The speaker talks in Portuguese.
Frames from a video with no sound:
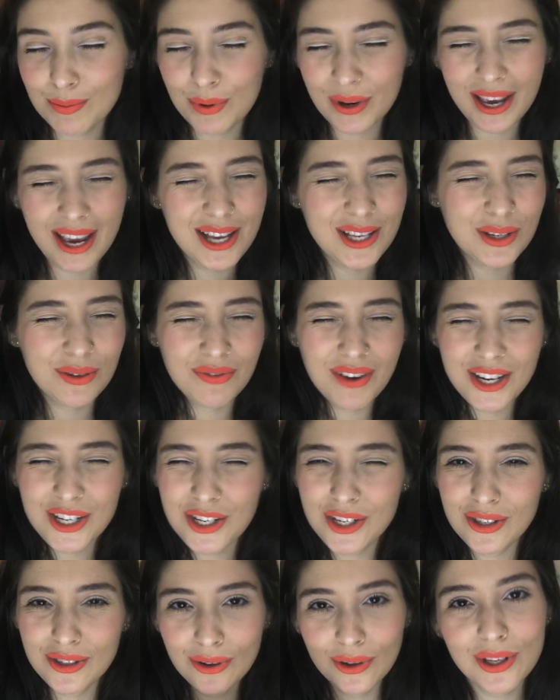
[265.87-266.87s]
porque isso
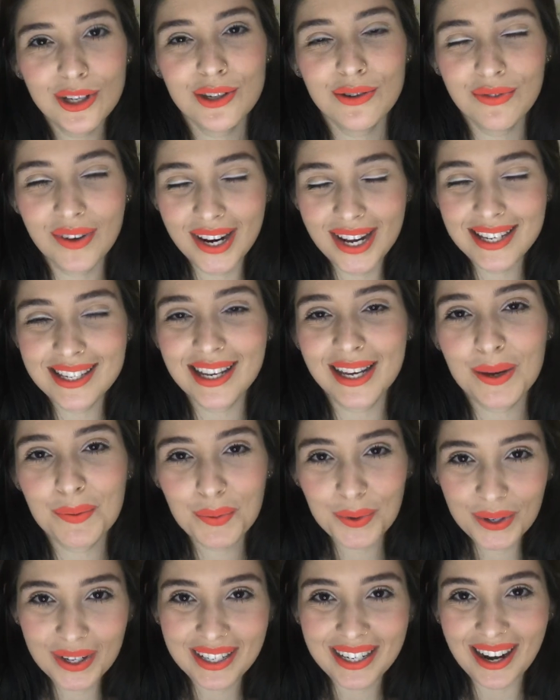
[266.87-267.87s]
faz toda a diferença aqui
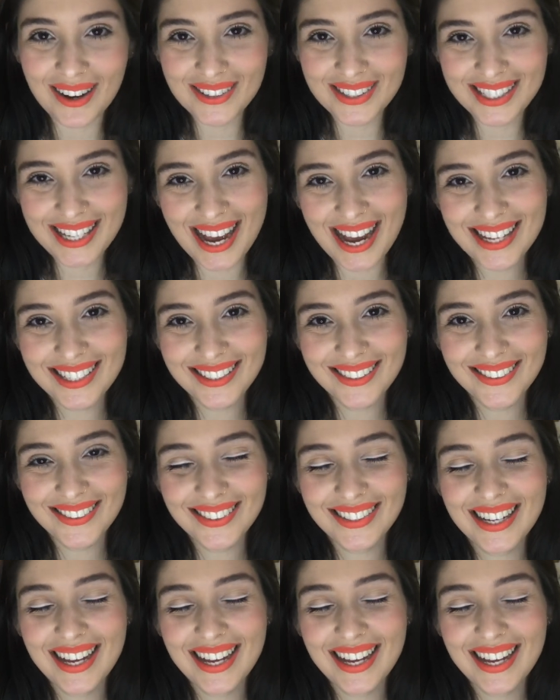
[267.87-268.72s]
pro canal, certo?